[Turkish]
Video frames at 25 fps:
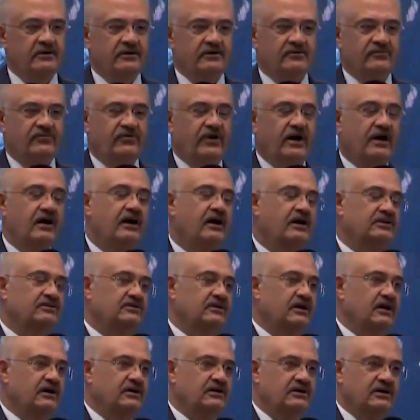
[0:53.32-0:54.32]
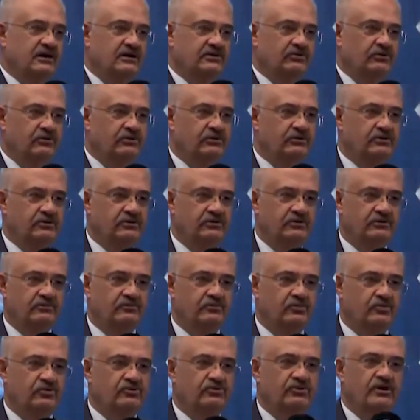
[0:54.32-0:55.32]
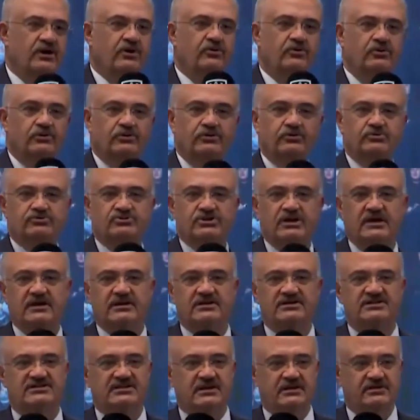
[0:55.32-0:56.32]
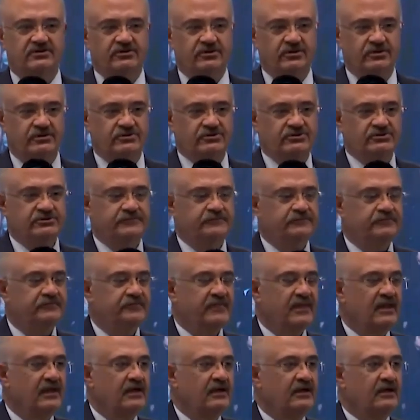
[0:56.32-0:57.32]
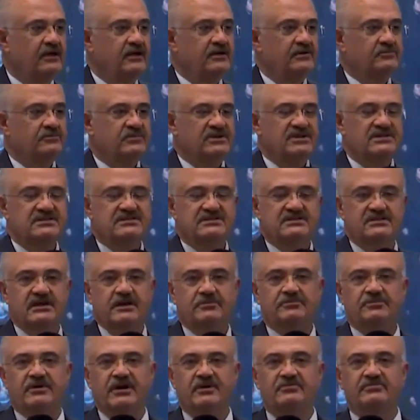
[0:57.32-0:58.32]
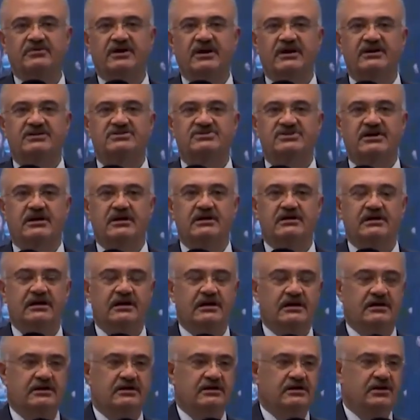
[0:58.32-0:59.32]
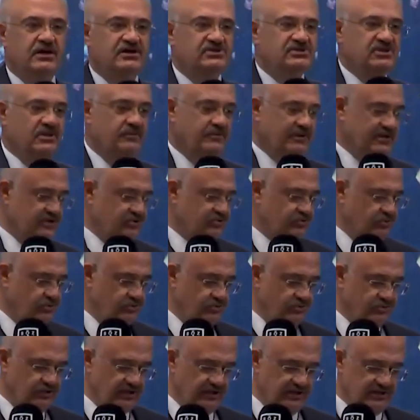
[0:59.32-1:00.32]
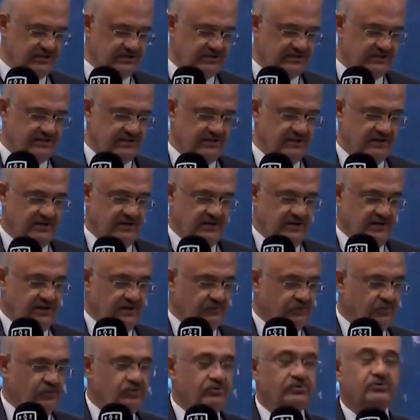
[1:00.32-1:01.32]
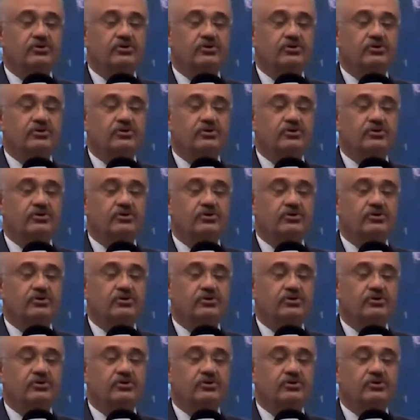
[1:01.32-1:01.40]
fay hatlarıyla dolu. Bunu da oldukça hissediyoruz. Biz deprem gerçeğiyle yaşamak zorundayız. Bunu